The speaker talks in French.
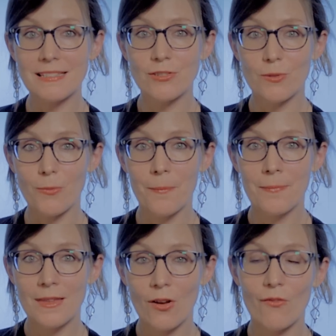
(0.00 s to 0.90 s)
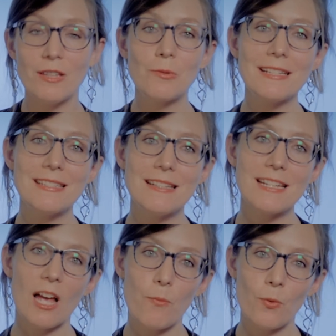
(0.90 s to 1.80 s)
questionnements. On va donc essayer
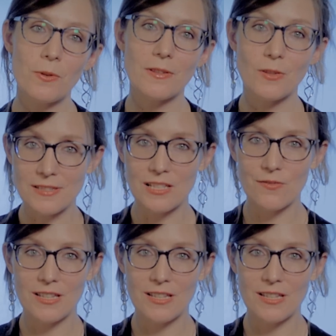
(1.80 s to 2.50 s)
d'y répondre dans cette